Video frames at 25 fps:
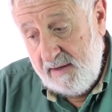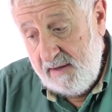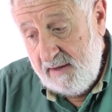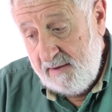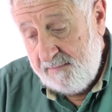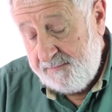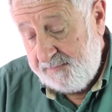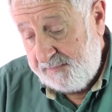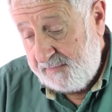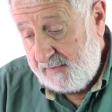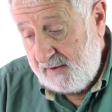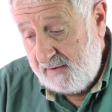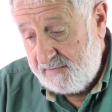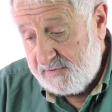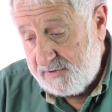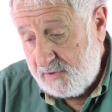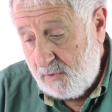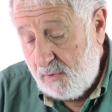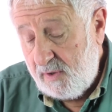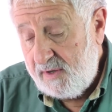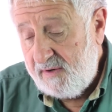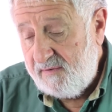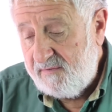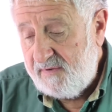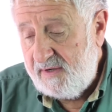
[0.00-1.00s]
И
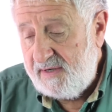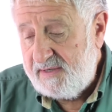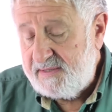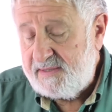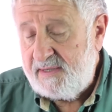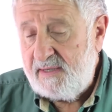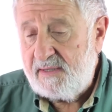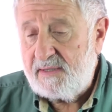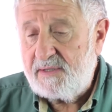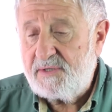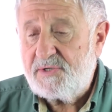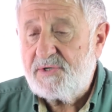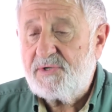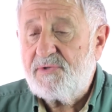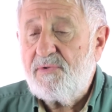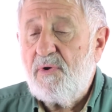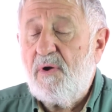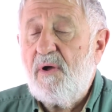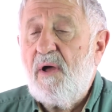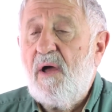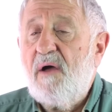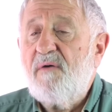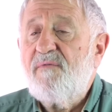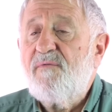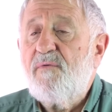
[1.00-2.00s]
вскоре выяснилось,
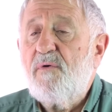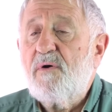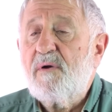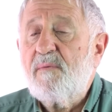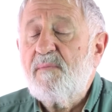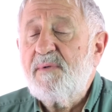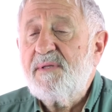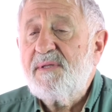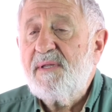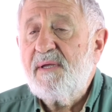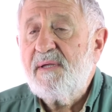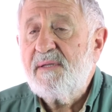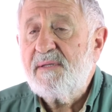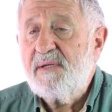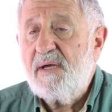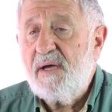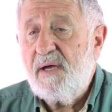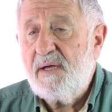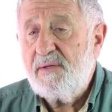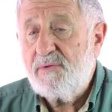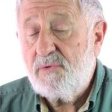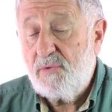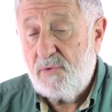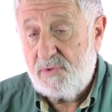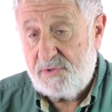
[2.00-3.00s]
что А-форма
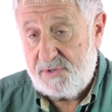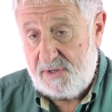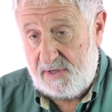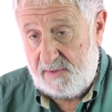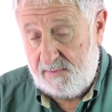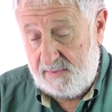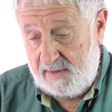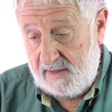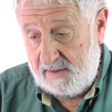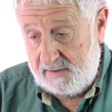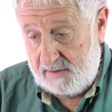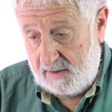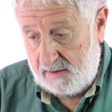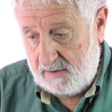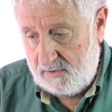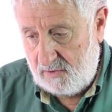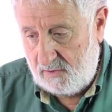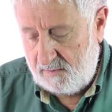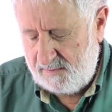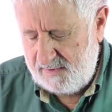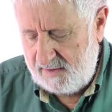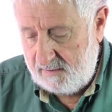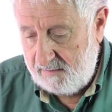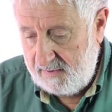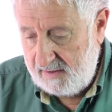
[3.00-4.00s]
ДНК тоже имеет
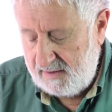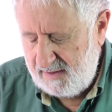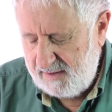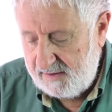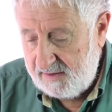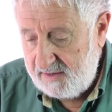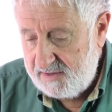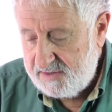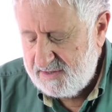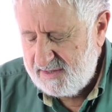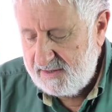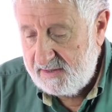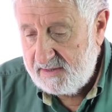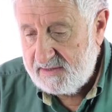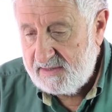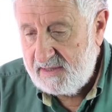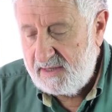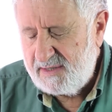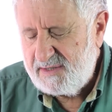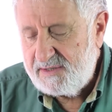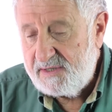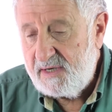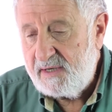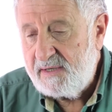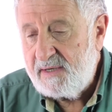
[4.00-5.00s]
огромное биологическое
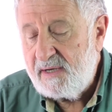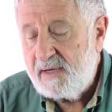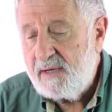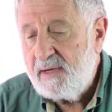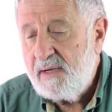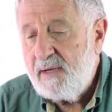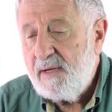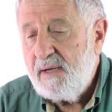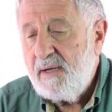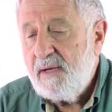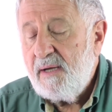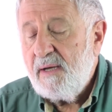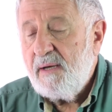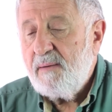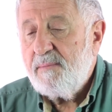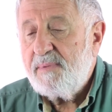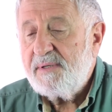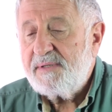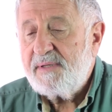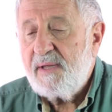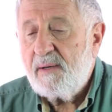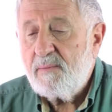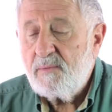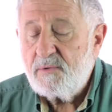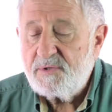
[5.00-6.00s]
значение,
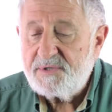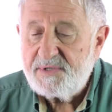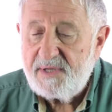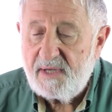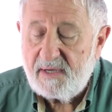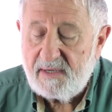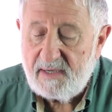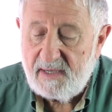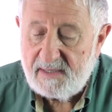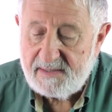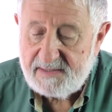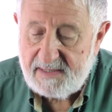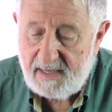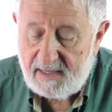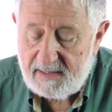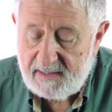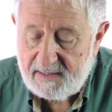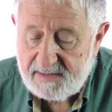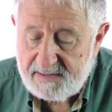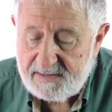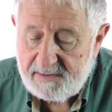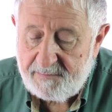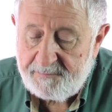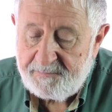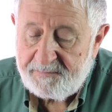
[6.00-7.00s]
потому что
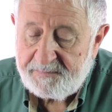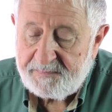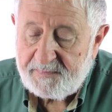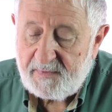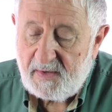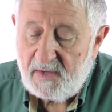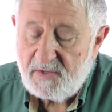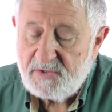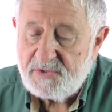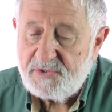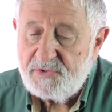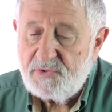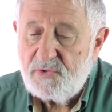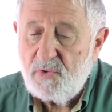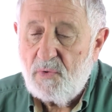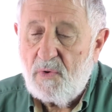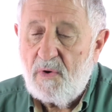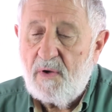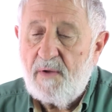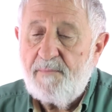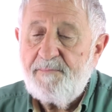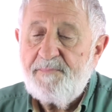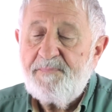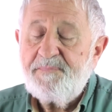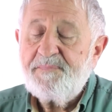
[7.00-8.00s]
оказалось,
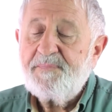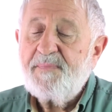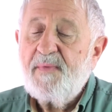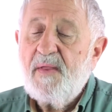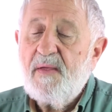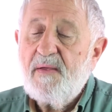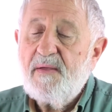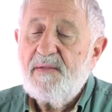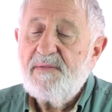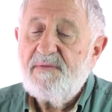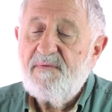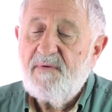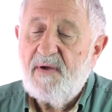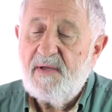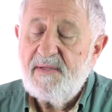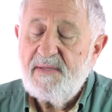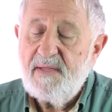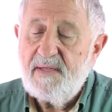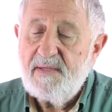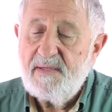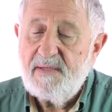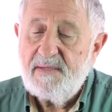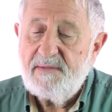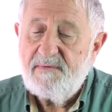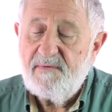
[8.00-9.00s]
что
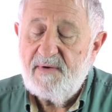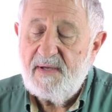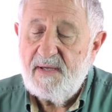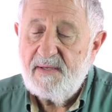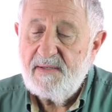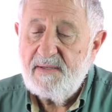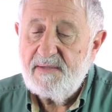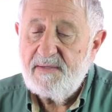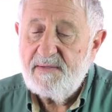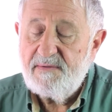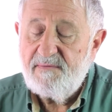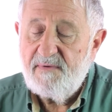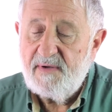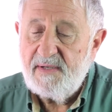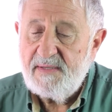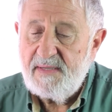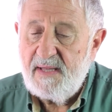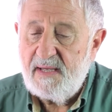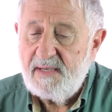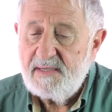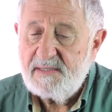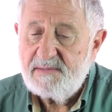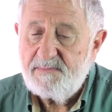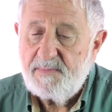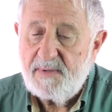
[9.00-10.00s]

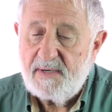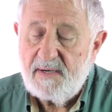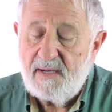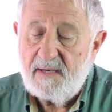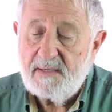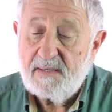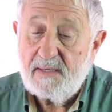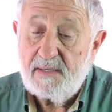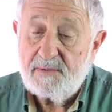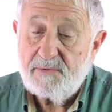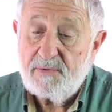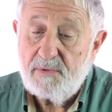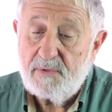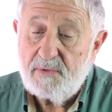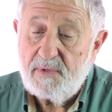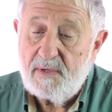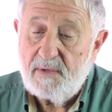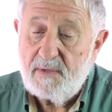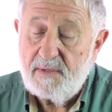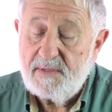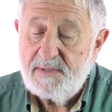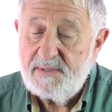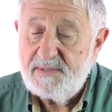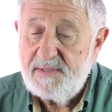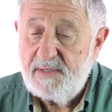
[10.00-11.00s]
двойная спираль,
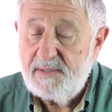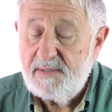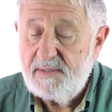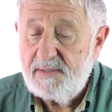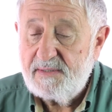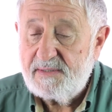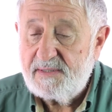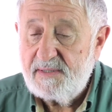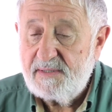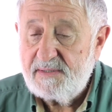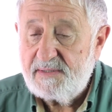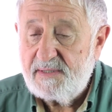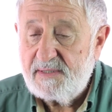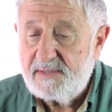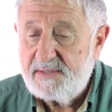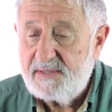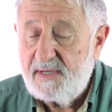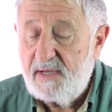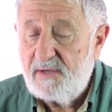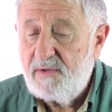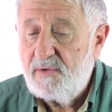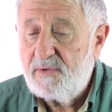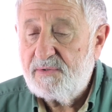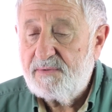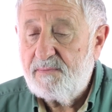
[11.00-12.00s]
которая
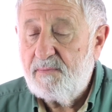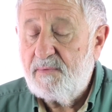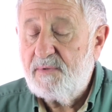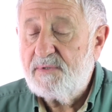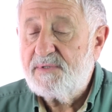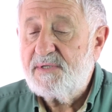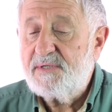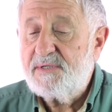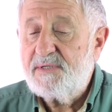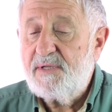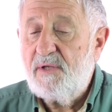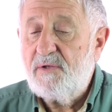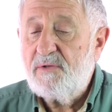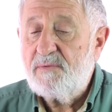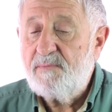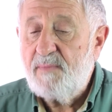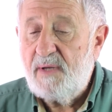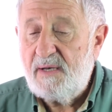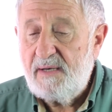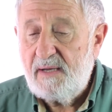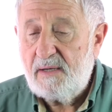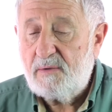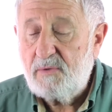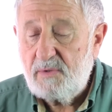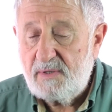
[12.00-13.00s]
создает, создает
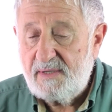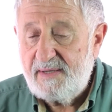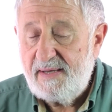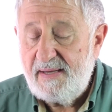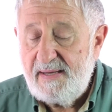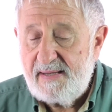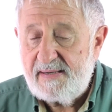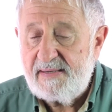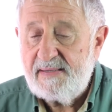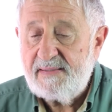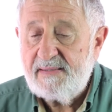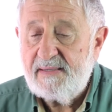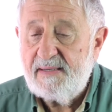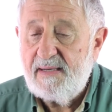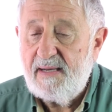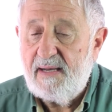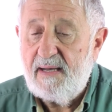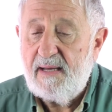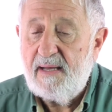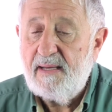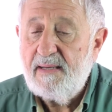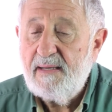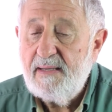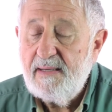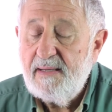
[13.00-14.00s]
молекулы
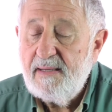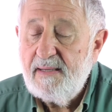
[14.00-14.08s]
РНК,